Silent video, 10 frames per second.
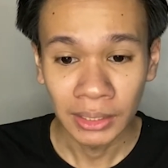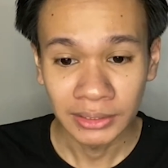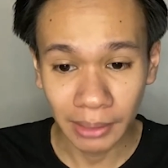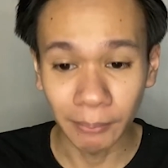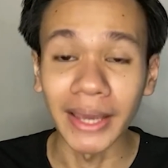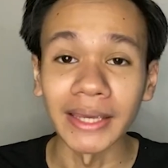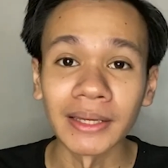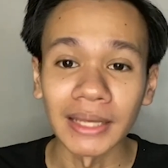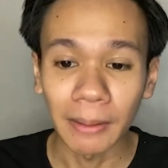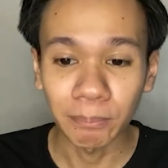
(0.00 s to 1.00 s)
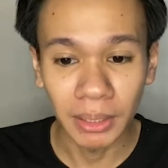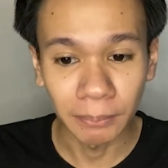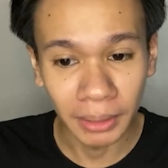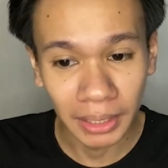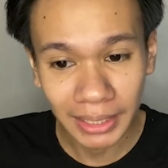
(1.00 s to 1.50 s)
เชียงใหม่นะครับเปิด
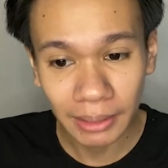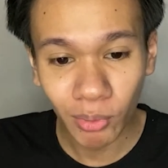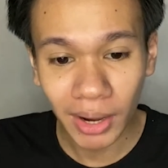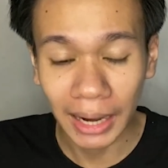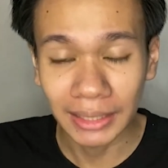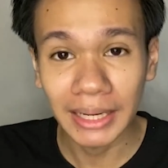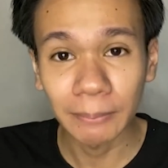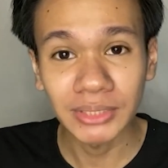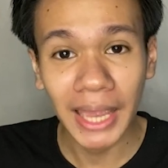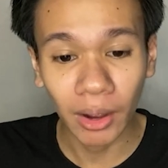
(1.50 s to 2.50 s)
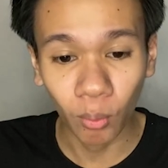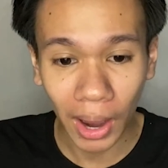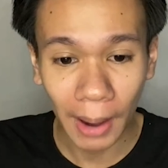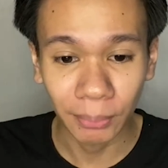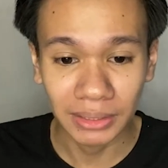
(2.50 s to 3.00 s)
เผยนะครับว่าหลังได้รับแจ้งค
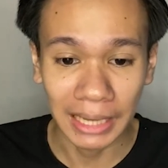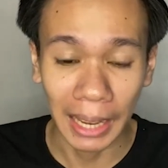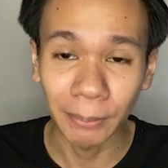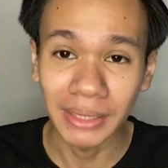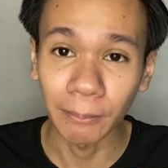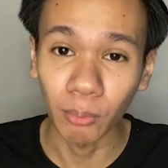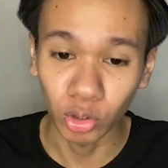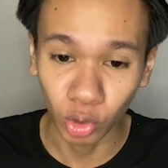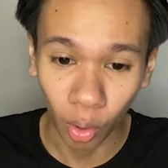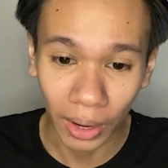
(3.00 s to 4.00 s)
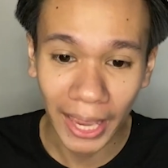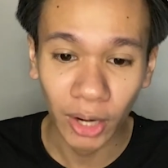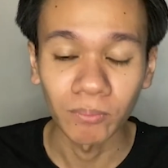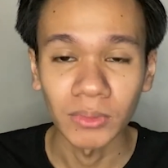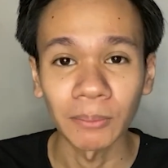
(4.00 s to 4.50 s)
วามประสานไปยังปอทแล้ว
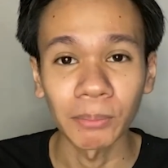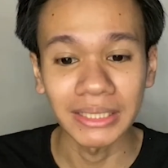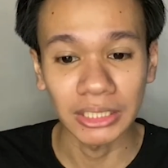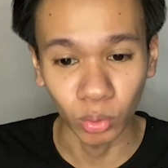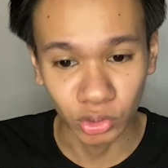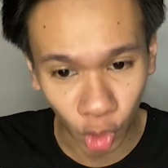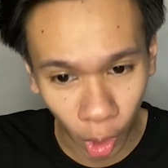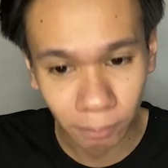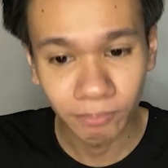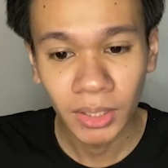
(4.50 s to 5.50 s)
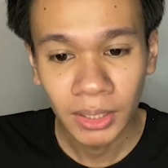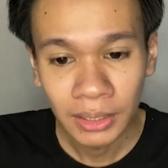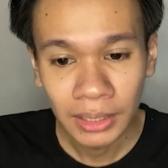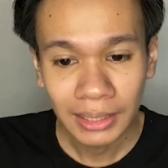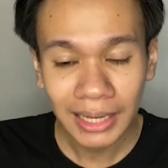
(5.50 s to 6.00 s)
เพื่อจะตรวจสอบ
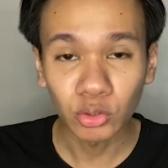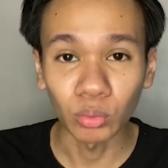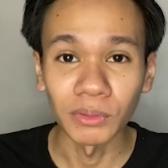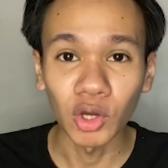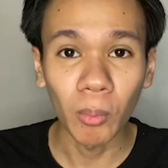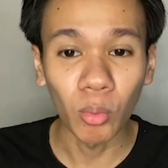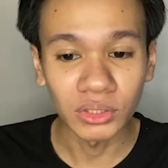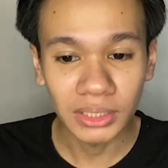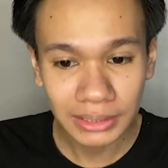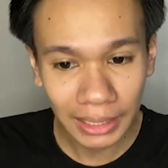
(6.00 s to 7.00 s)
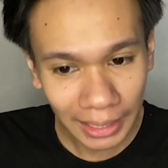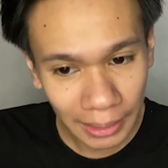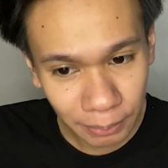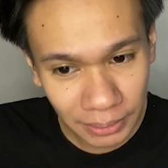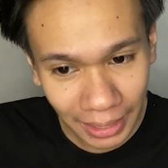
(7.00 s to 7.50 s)
ล่าสุดมีข้อมูลยืนยัน
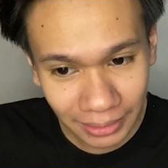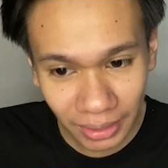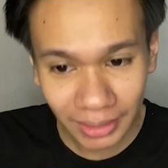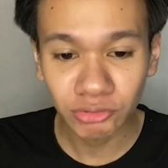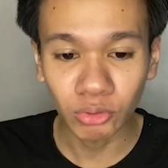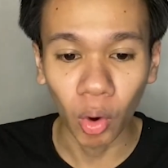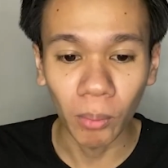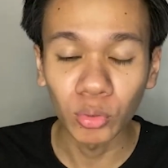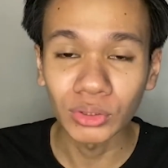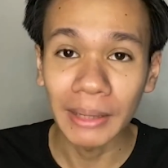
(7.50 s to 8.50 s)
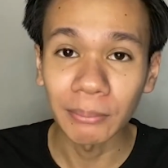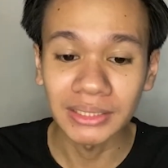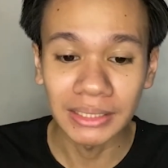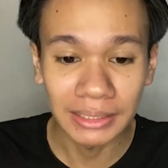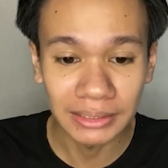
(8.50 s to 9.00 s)
IP address ของผู้ใช้บัญ
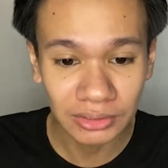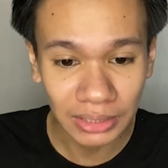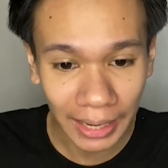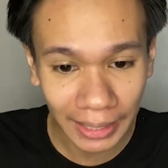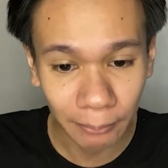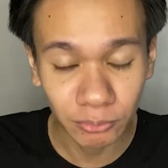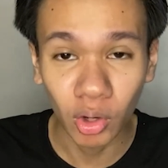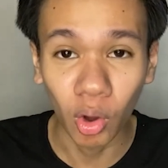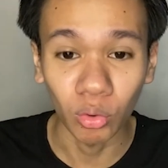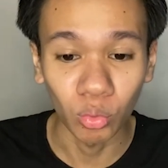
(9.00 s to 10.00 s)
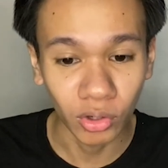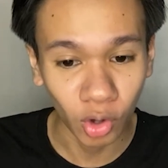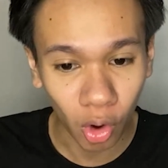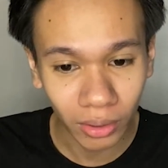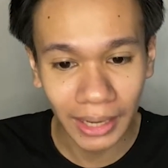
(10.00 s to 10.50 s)
ชี Instagram ที่หลอกลวง
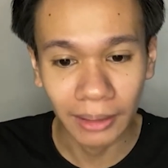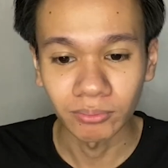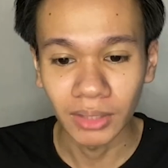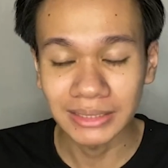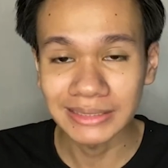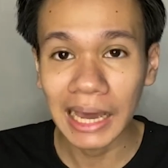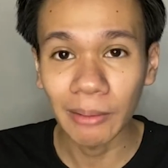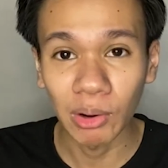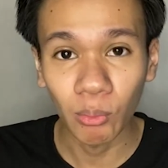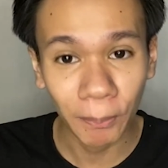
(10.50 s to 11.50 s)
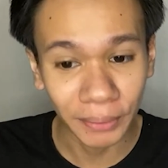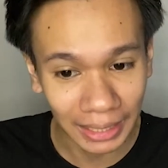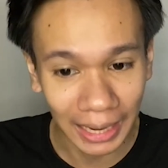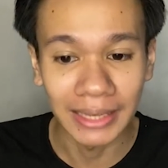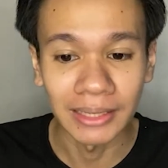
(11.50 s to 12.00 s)
น้องเนี่ยและทราบแล้วว่าเป็น
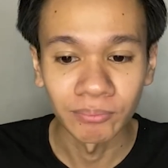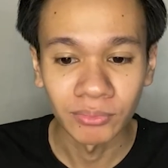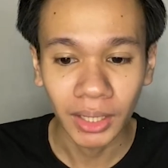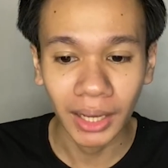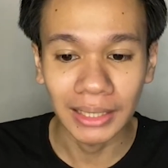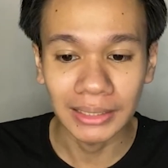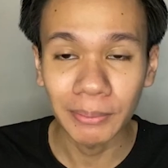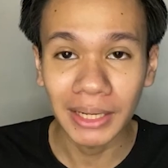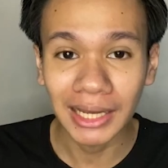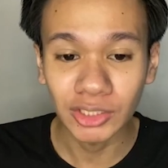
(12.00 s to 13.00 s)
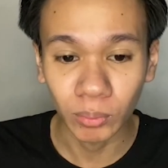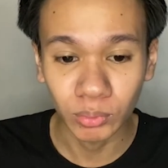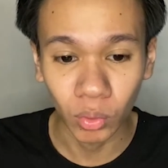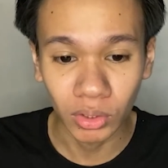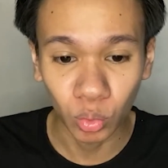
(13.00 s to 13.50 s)
ใคร ขณะพนักงานสอบส
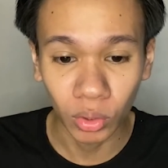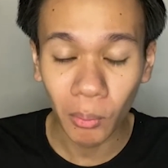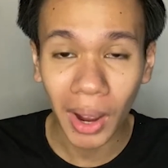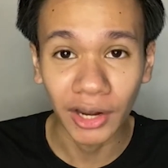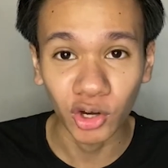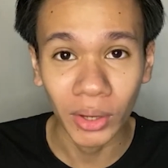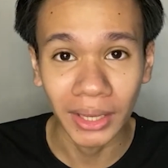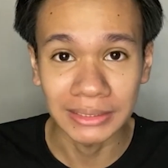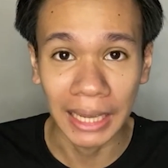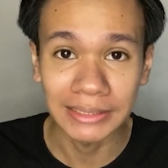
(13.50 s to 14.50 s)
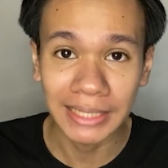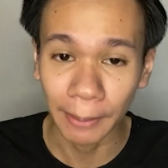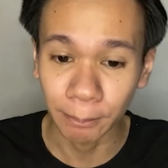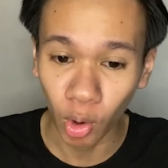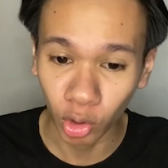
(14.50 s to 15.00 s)
วนอยู่ระหว่างรอเอกสารจาก
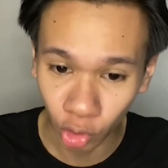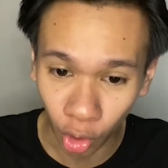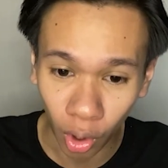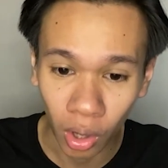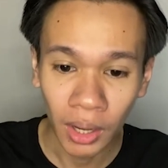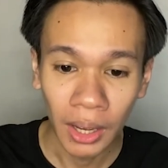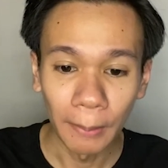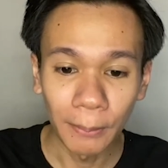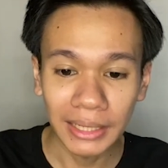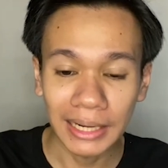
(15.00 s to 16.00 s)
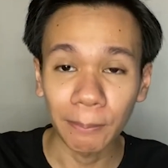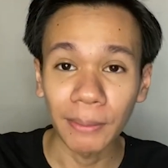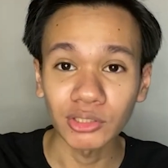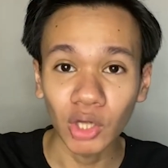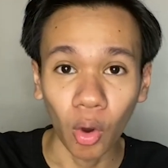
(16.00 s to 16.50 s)
ปอท เมื่อได้รับแล้
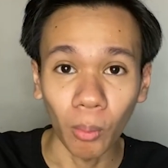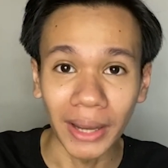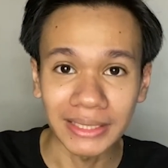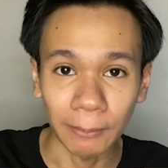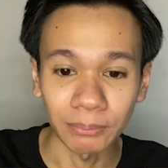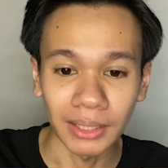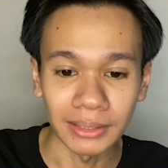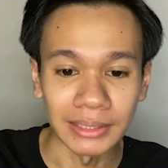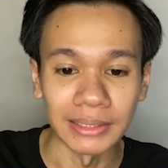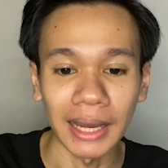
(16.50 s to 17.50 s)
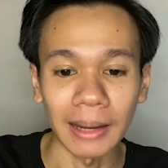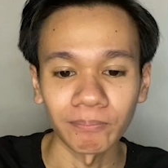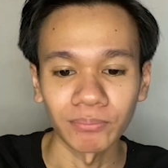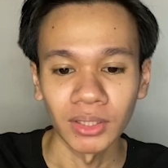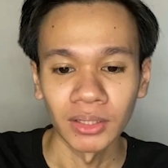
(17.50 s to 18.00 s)
วจะออกหมายจับทันทีนะครับ
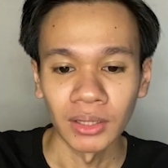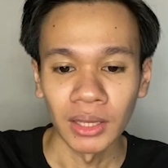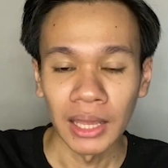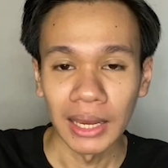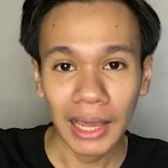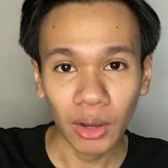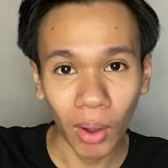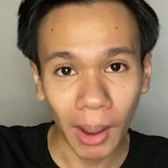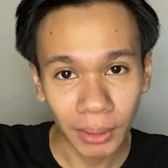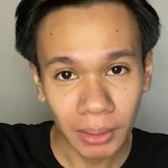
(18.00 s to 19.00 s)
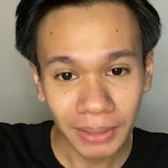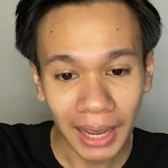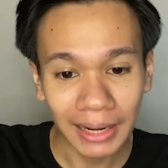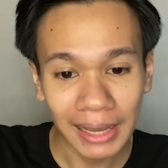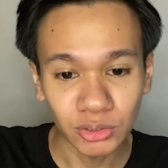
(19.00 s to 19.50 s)
และความคืบหน้า
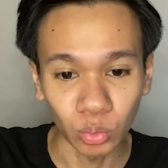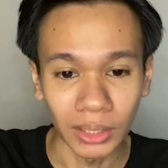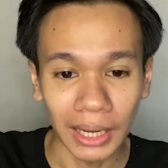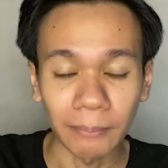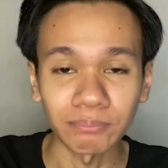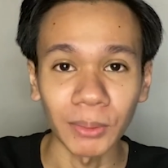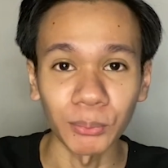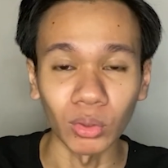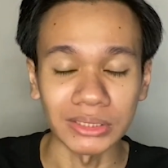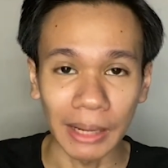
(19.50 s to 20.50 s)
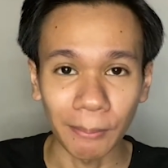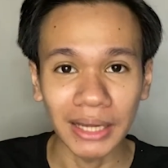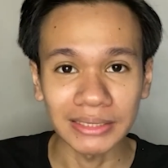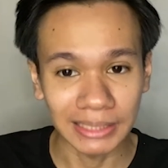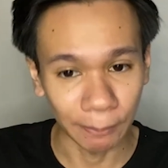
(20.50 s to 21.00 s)
ล่าสุดนะครับตำรวจสามาร
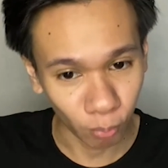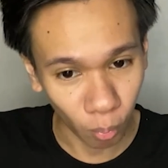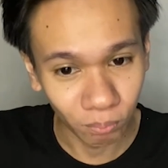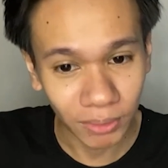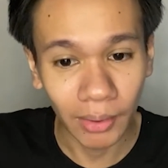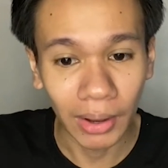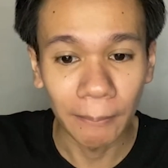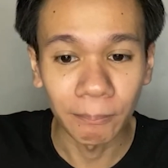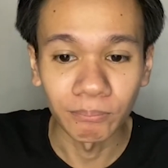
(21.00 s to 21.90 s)
ถจับกลุ่มได้แล้วครับ